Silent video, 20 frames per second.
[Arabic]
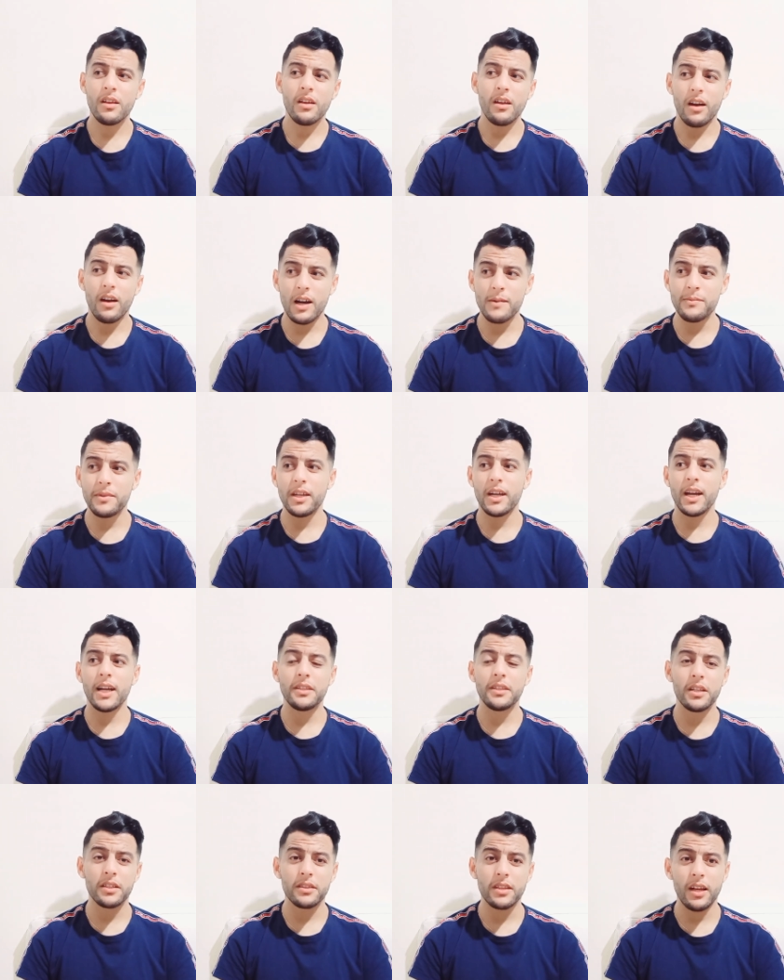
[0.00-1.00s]
عليه
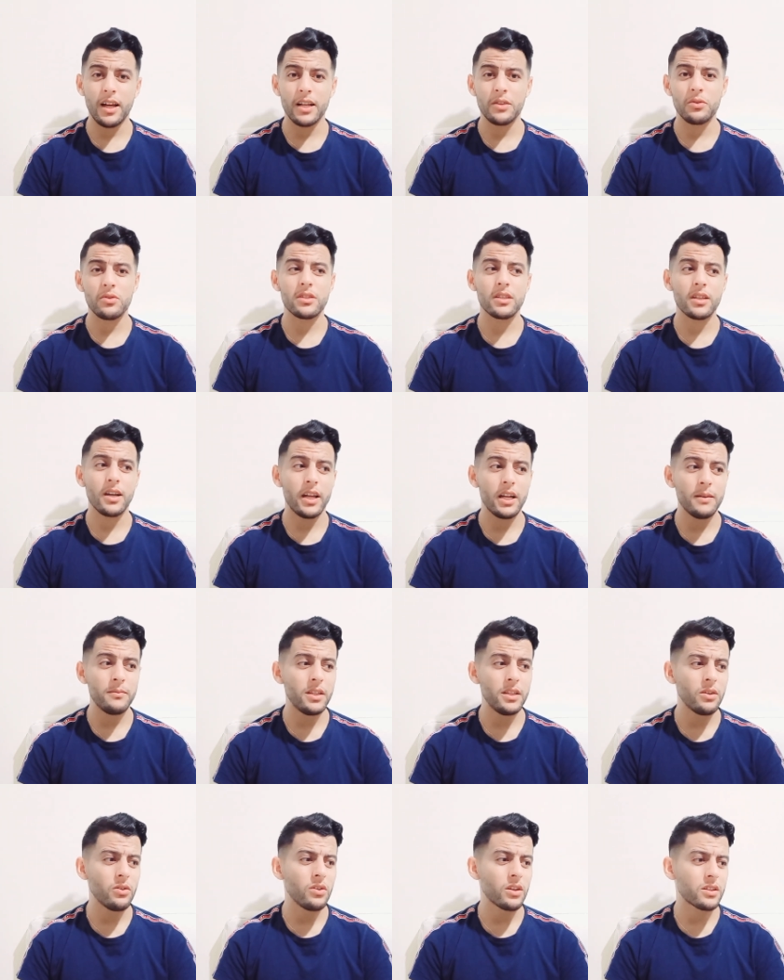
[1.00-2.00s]
هاتر طلعته السخانه بدا
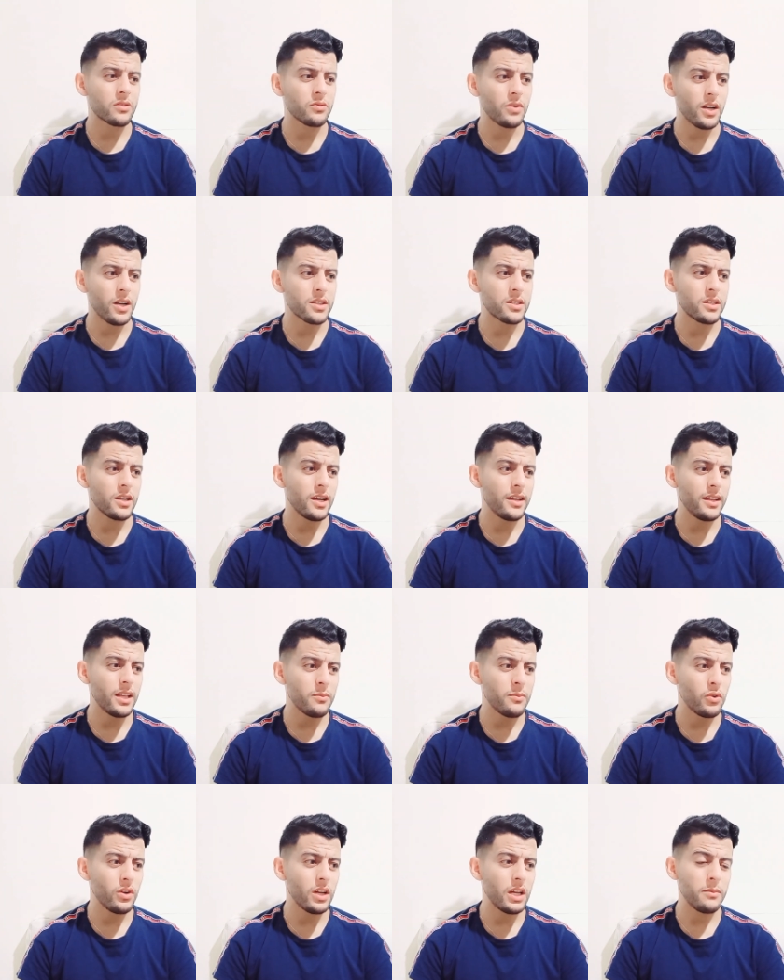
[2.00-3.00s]
يقول لك توحشت ادم
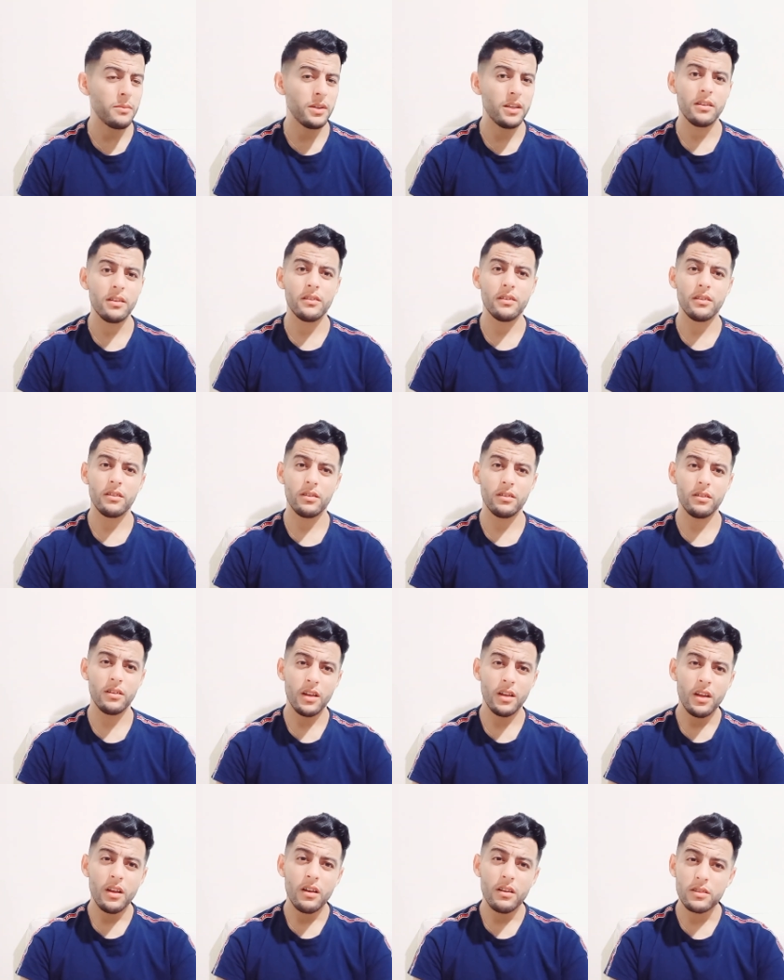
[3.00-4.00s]
وامين
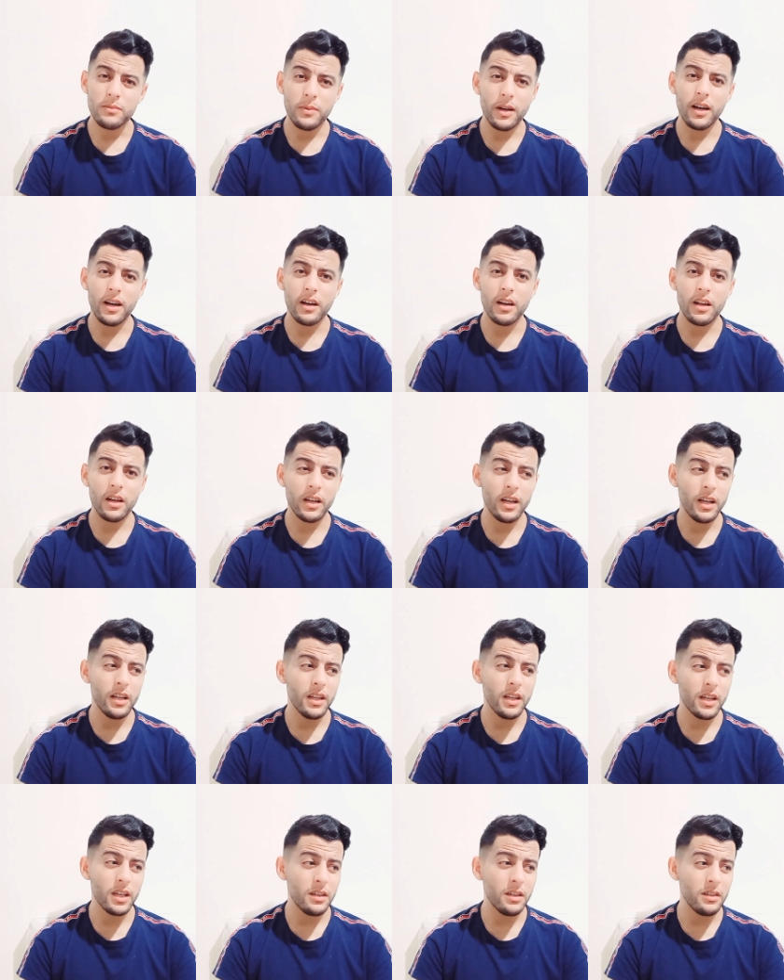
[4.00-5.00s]
سبحان الله كاع اللي
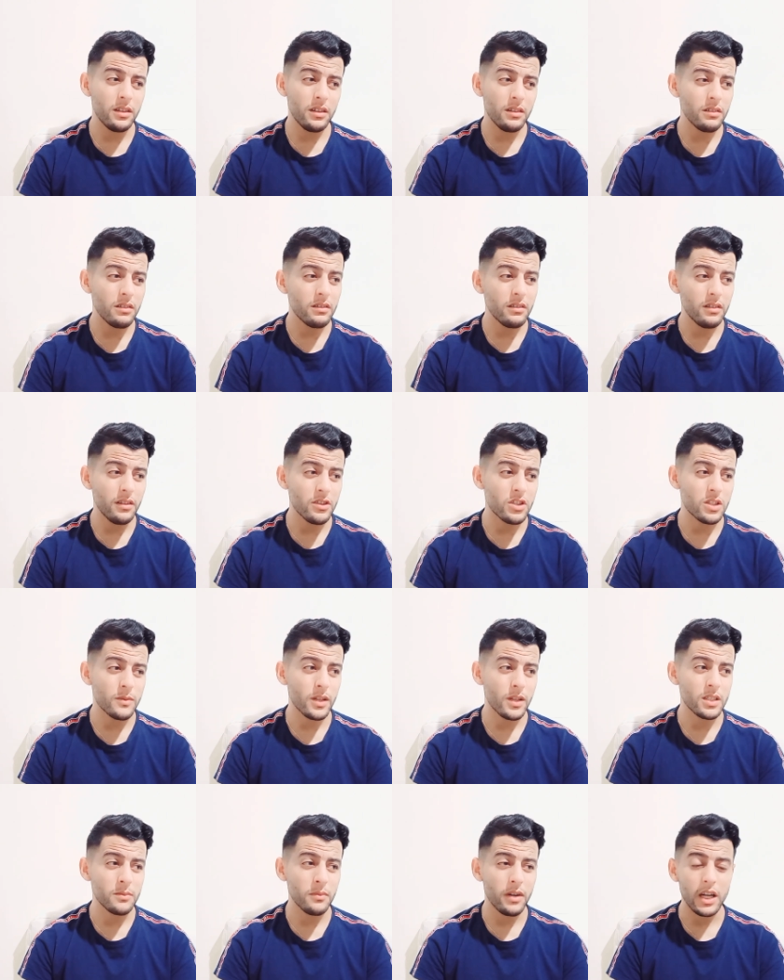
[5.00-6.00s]
كيحسب
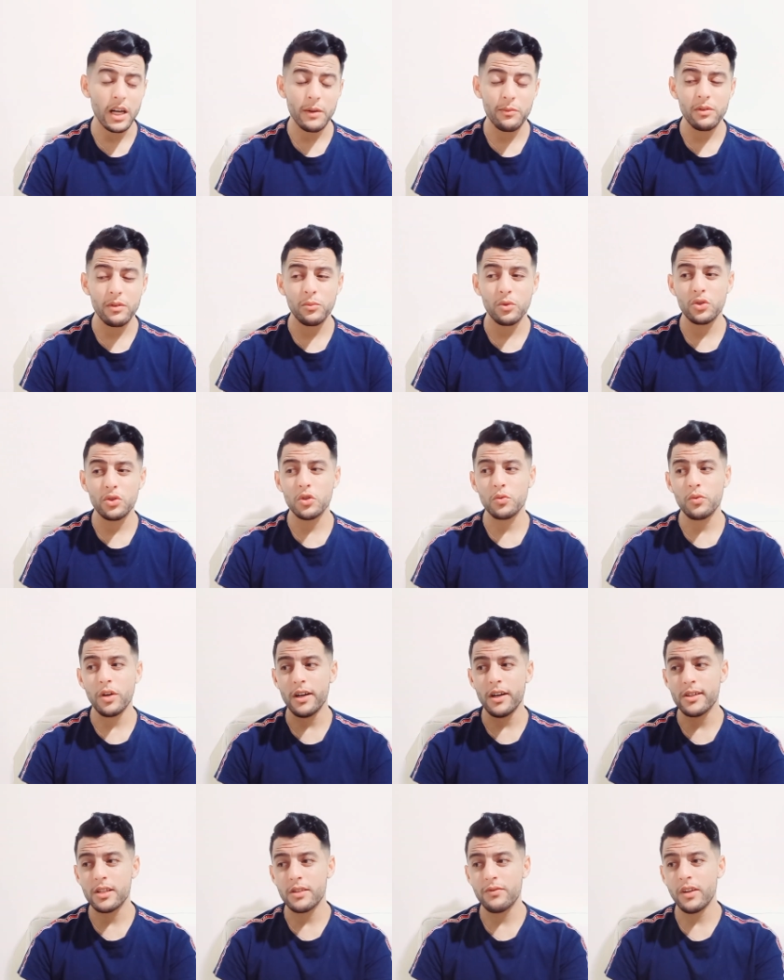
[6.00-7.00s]
براسهم قرب يموت
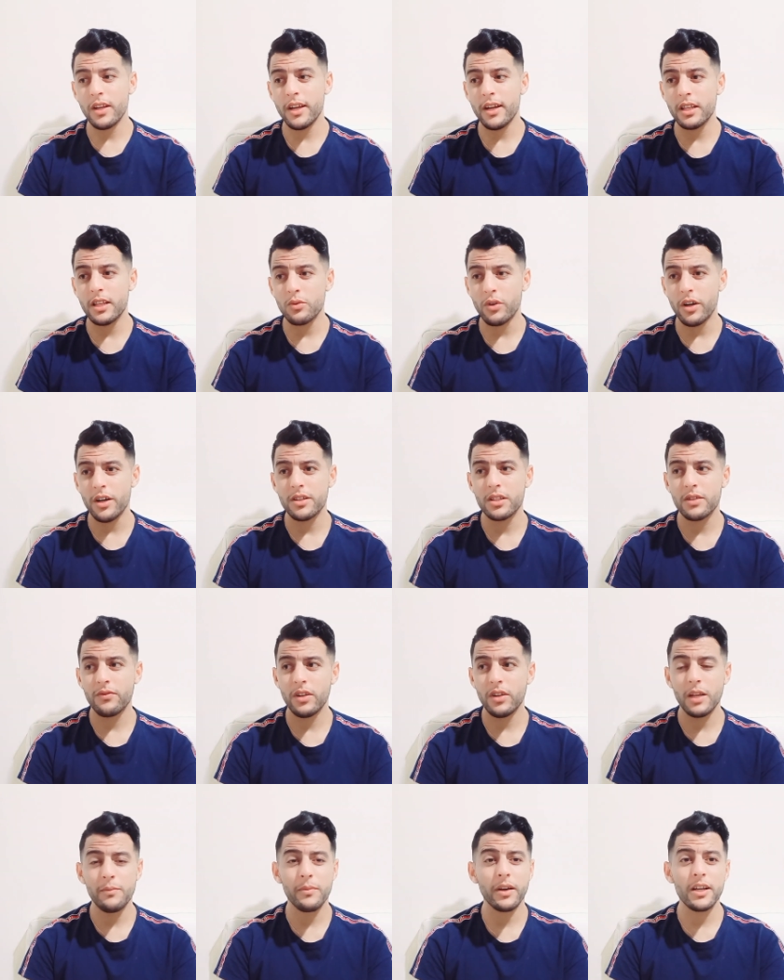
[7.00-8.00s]
توحشت فلان توحشت
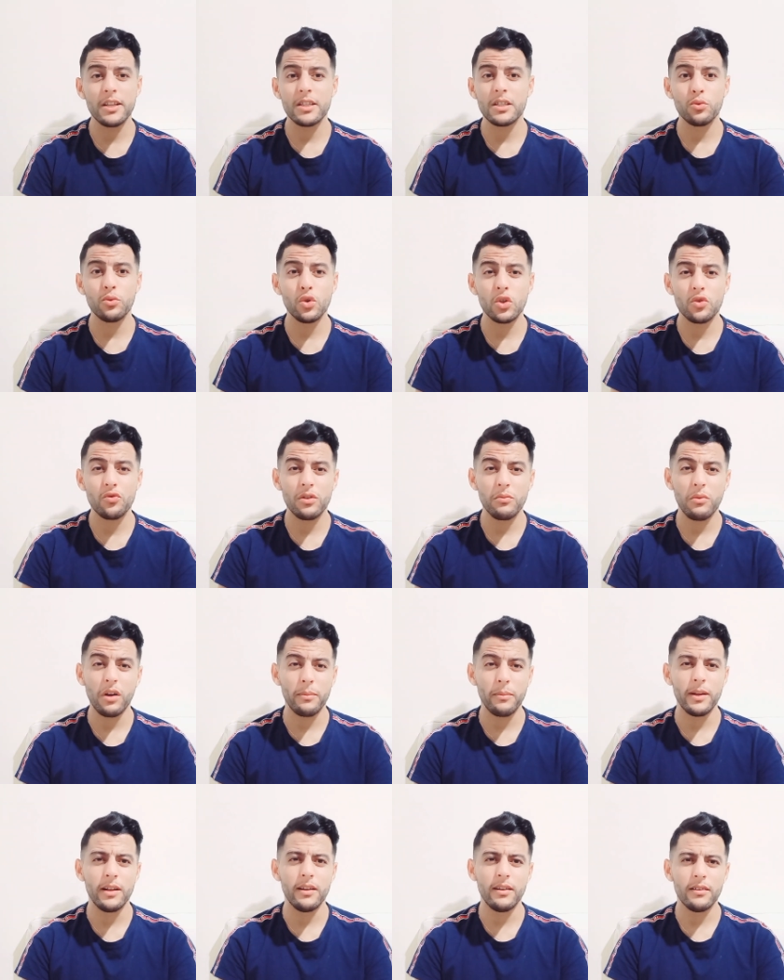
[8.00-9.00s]
فلان ما كيسولوش فيهم
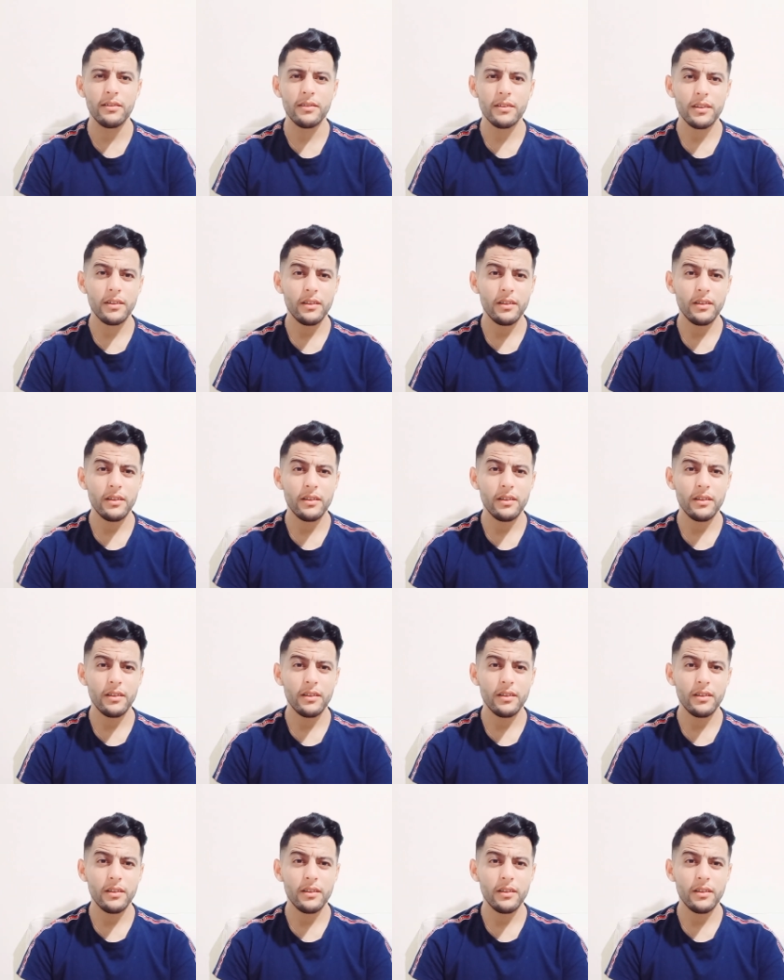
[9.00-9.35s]
قبل